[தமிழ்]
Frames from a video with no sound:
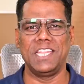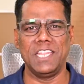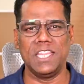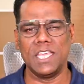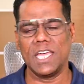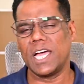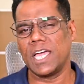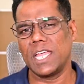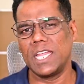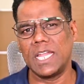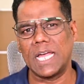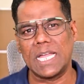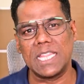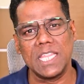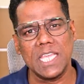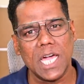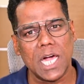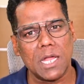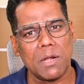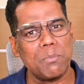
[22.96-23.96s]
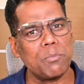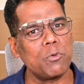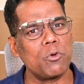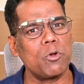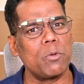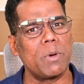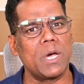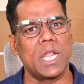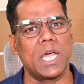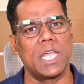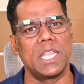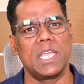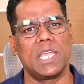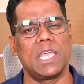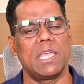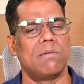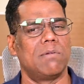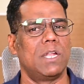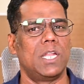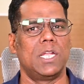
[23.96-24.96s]
இந்தியா என்ற அதிகாரப்பூர்வமான
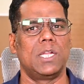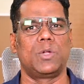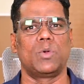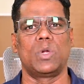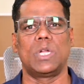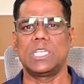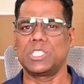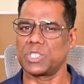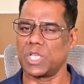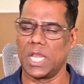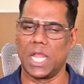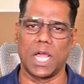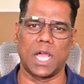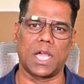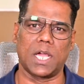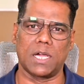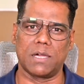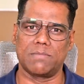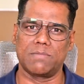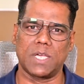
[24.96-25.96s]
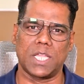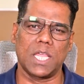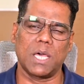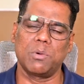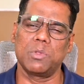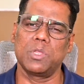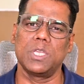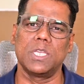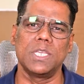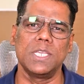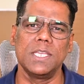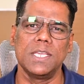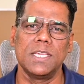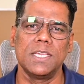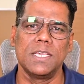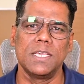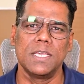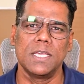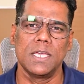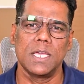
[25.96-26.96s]
அறிக்கையை வெளியிட்டுள்ள ஸ்ரீலங்கா அதாவது
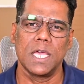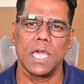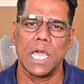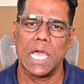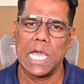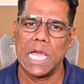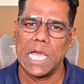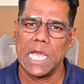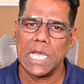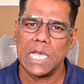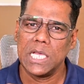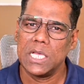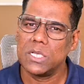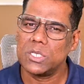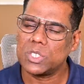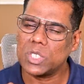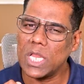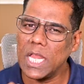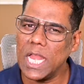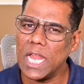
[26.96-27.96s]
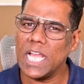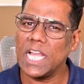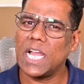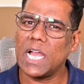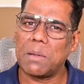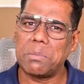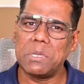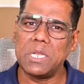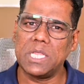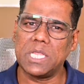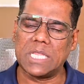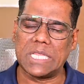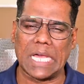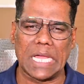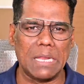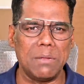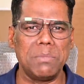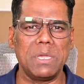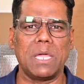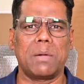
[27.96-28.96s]
ஸ்ரீலங்காவின்
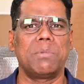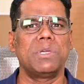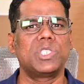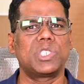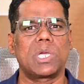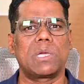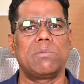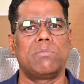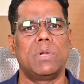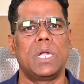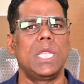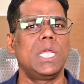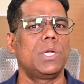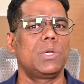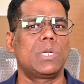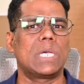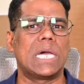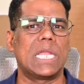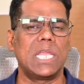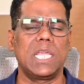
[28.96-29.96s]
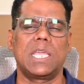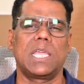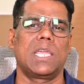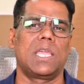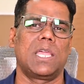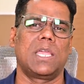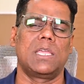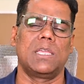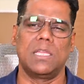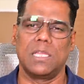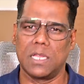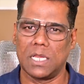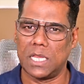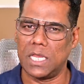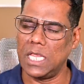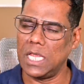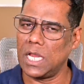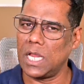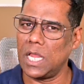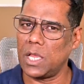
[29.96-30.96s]
தலைமை அமைச்சகம் வெளியிட்ட அறிக்கையை
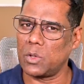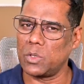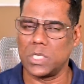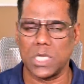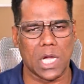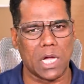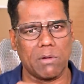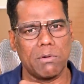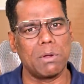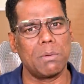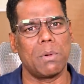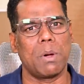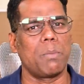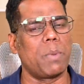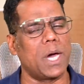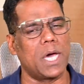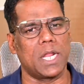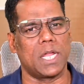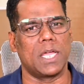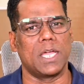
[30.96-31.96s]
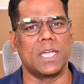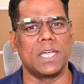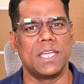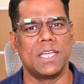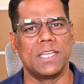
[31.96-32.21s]
நீங்களே கொஞ்சம் கவனமாக பாருங்க